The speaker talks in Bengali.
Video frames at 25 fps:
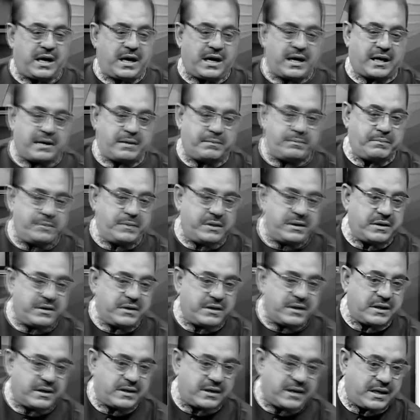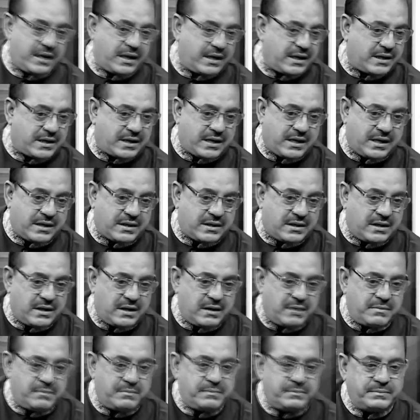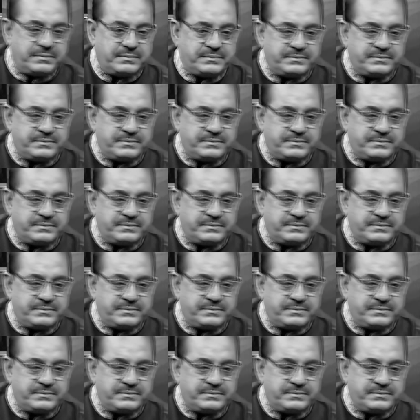শুরু করবেন একাধিক সিনেমা শুটিং